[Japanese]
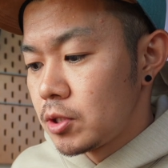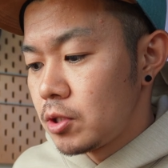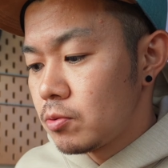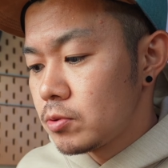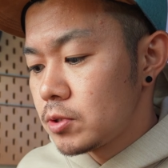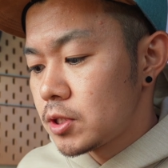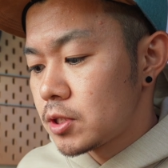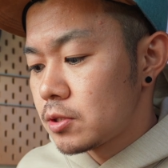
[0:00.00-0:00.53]
日
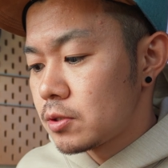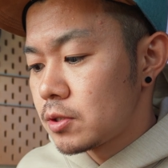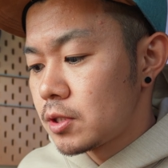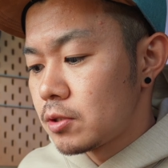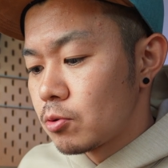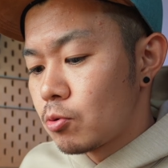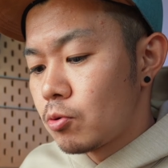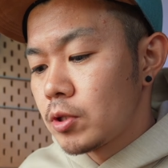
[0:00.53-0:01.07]
本に住んでる
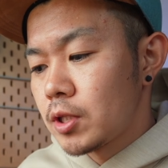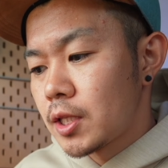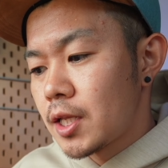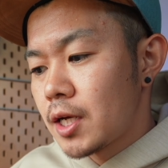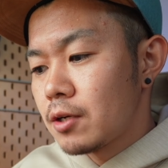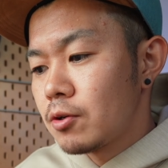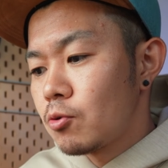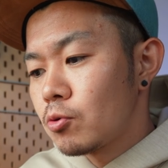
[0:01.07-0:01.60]
とこういった
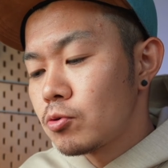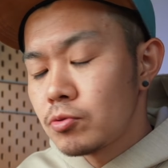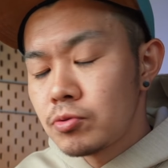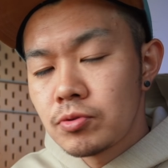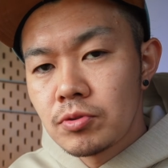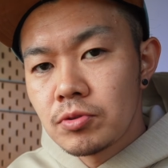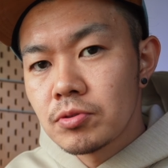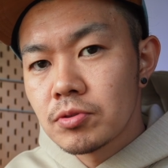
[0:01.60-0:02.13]
南国
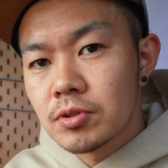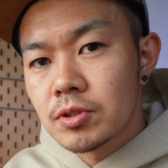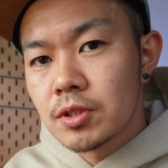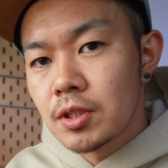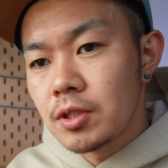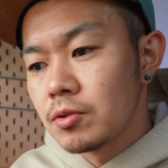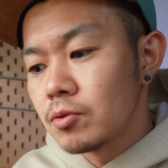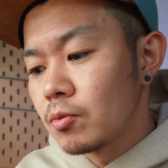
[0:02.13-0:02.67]
フルーツっ
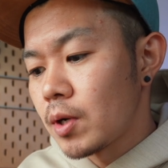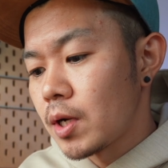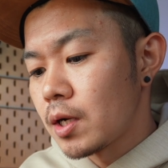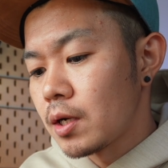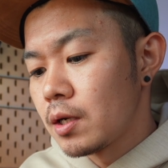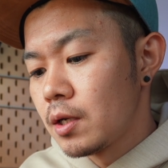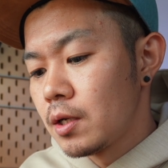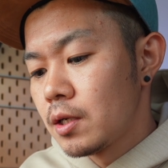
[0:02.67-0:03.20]
ていうの
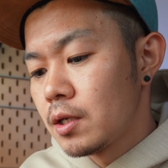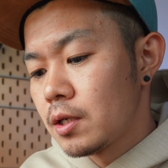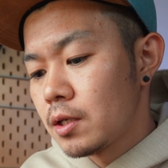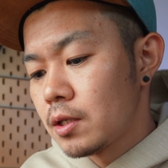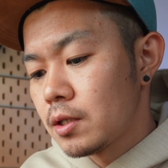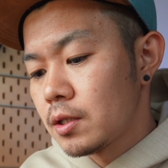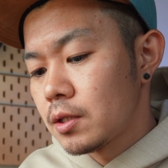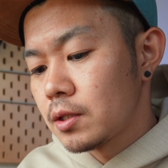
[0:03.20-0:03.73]
は
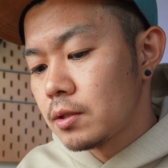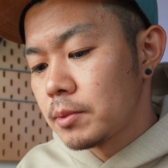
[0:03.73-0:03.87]
あ、